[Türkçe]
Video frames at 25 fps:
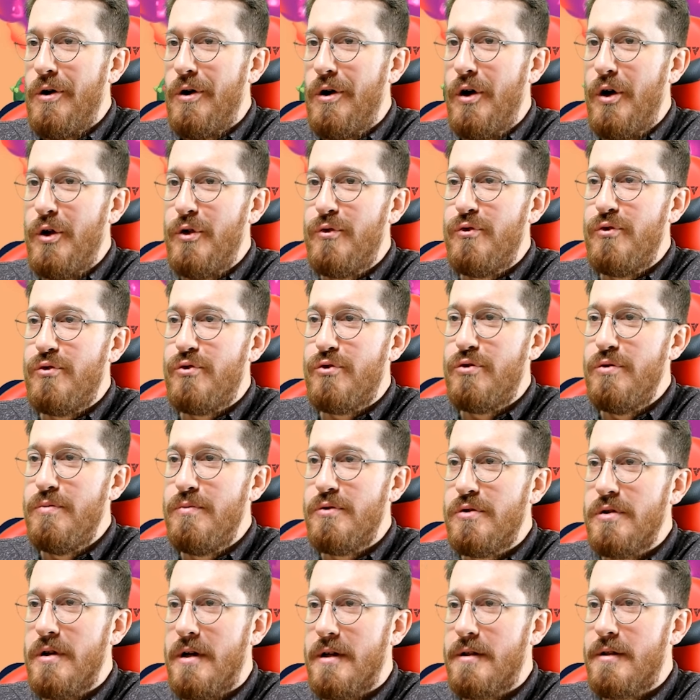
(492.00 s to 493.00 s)
Herif
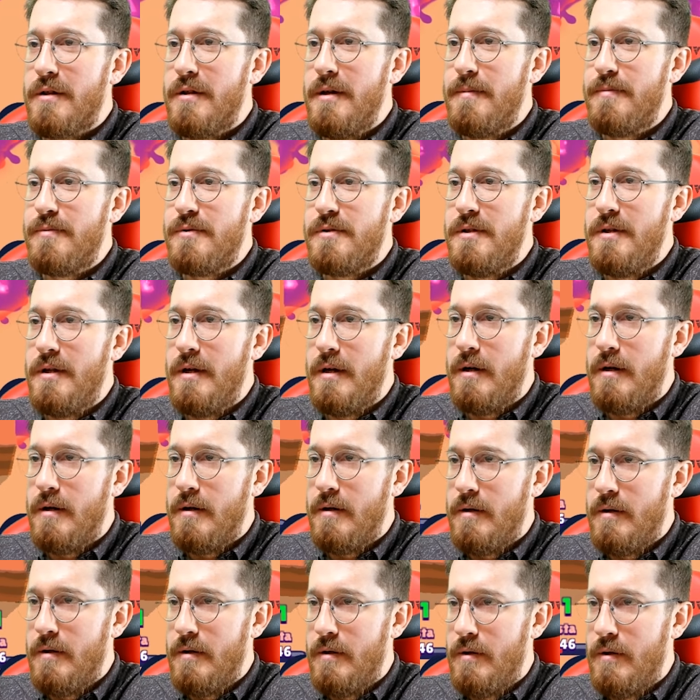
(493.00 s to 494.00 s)
üstümüze attı hepsini ya.
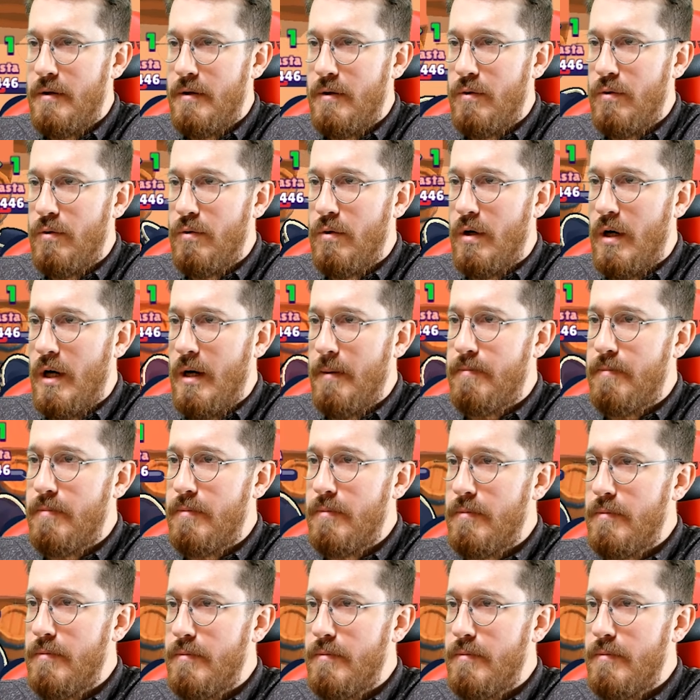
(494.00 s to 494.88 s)
Hop!